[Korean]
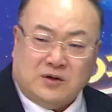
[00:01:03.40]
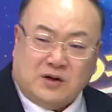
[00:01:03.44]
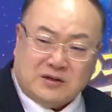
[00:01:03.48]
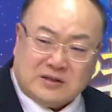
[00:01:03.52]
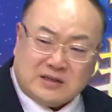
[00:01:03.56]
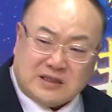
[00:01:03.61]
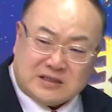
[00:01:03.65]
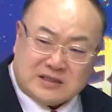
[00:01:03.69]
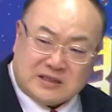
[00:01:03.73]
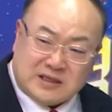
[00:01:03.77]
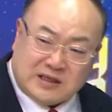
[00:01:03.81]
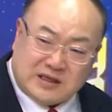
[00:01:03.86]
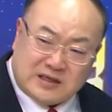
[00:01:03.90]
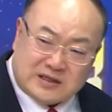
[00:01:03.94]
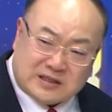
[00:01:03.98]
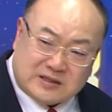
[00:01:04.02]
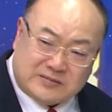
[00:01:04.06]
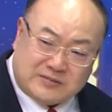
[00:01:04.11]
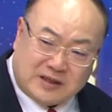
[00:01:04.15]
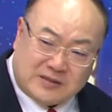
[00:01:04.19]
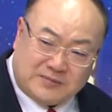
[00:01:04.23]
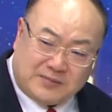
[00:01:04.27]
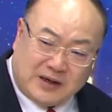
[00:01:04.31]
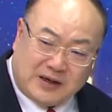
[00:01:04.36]

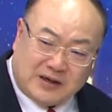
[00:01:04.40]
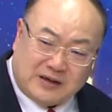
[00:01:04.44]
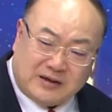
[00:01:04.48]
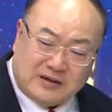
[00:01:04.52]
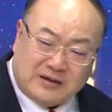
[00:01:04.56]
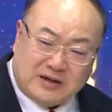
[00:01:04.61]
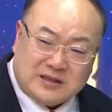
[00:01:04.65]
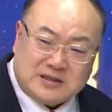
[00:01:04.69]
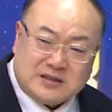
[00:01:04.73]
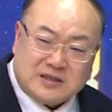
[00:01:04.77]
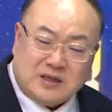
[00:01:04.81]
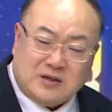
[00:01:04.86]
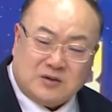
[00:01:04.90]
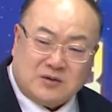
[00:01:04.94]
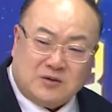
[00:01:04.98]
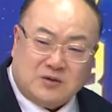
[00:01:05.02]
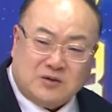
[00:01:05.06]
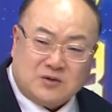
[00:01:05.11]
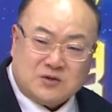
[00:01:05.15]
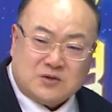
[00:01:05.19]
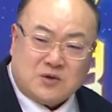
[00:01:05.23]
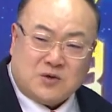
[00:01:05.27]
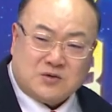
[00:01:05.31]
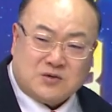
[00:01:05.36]
역사책에서만 발견하지
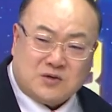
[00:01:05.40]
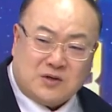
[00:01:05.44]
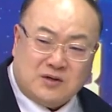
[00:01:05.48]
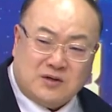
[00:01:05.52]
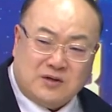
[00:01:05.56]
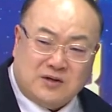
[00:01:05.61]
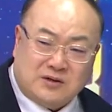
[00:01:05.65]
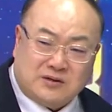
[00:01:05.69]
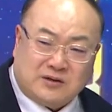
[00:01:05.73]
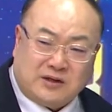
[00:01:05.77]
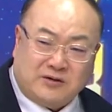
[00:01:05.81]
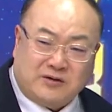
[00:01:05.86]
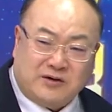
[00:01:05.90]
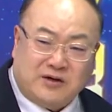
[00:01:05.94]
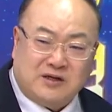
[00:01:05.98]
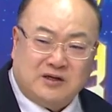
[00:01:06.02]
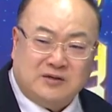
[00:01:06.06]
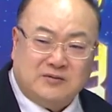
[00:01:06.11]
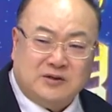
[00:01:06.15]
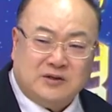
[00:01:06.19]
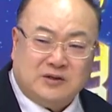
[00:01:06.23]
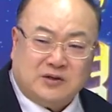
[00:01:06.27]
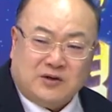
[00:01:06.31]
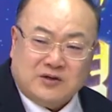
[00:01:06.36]
않고 소설 형태로
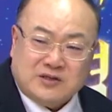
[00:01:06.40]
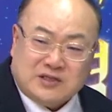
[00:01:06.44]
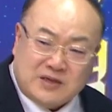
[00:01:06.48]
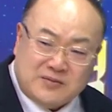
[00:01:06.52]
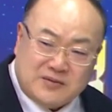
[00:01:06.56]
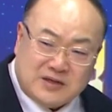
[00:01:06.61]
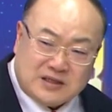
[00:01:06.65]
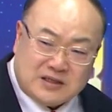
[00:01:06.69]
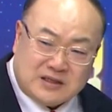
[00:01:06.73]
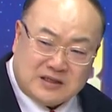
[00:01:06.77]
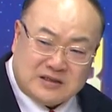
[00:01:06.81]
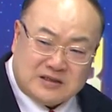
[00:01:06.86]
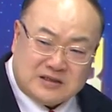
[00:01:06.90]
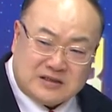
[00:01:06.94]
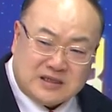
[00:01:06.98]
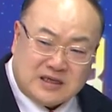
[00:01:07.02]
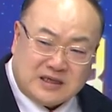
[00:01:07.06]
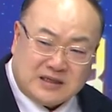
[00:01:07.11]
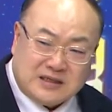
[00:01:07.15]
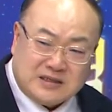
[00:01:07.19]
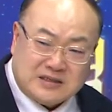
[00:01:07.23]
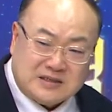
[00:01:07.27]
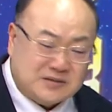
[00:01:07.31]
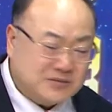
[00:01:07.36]
읽으면 더 재미있지
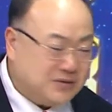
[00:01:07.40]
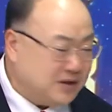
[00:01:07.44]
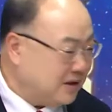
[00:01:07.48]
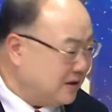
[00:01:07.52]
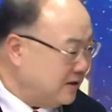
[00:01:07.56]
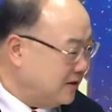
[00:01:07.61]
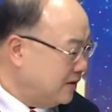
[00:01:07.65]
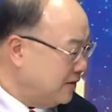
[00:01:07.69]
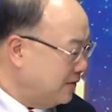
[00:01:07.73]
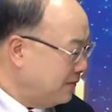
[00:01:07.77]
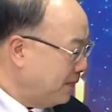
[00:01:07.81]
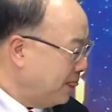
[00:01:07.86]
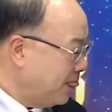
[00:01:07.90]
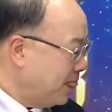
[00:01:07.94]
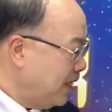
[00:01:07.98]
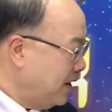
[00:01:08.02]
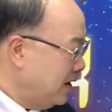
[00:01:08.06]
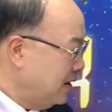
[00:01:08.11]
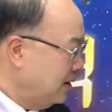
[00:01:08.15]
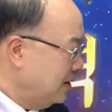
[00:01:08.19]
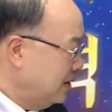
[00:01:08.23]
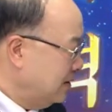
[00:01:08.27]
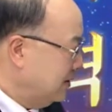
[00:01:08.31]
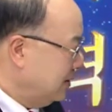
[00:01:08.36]
않겠습니까?
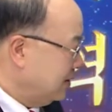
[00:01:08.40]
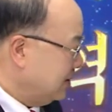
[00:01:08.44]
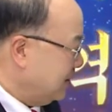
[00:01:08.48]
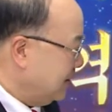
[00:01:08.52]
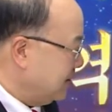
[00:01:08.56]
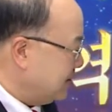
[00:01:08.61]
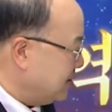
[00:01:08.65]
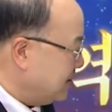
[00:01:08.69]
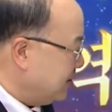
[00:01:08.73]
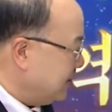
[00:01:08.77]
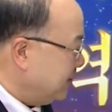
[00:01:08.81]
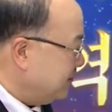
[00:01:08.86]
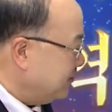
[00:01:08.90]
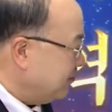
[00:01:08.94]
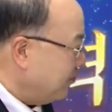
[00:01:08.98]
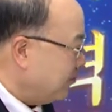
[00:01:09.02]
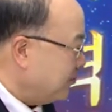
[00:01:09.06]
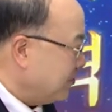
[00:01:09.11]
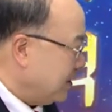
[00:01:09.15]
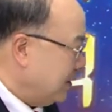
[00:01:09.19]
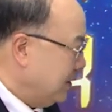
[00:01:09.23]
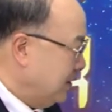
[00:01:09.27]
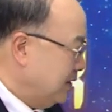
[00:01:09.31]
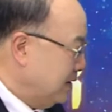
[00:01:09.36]
그래서
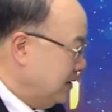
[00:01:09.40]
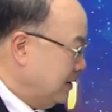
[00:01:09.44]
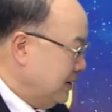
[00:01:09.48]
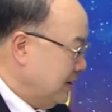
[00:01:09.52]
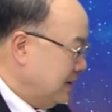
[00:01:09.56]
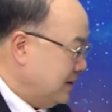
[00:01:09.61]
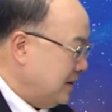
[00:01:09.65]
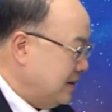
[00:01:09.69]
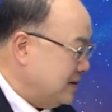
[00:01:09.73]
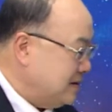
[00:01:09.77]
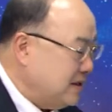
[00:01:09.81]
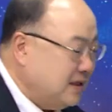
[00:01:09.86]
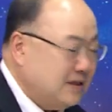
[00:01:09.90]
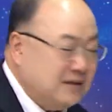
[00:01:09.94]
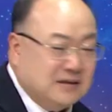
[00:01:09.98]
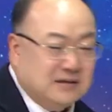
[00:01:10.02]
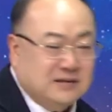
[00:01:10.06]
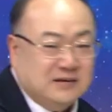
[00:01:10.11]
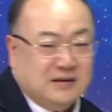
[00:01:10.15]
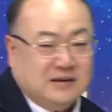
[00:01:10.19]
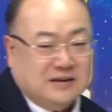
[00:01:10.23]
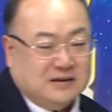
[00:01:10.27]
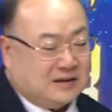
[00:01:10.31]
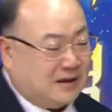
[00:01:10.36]
일단 제
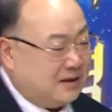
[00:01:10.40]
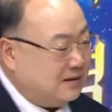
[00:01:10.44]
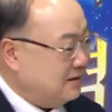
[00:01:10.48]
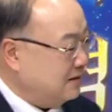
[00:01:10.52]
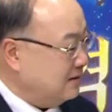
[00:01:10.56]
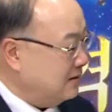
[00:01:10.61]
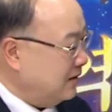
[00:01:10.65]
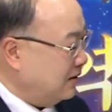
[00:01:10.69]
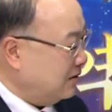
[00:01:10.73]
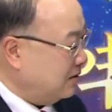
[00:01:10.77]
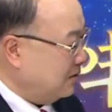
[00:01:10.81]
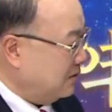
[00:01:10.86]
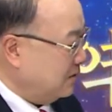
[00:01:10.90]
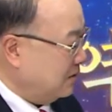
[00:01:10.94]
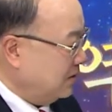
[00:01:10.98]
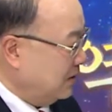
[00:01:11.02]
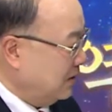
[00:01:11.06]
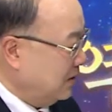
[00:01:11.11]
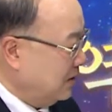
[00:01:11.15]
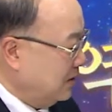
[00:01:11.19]
능력이 닿는 대로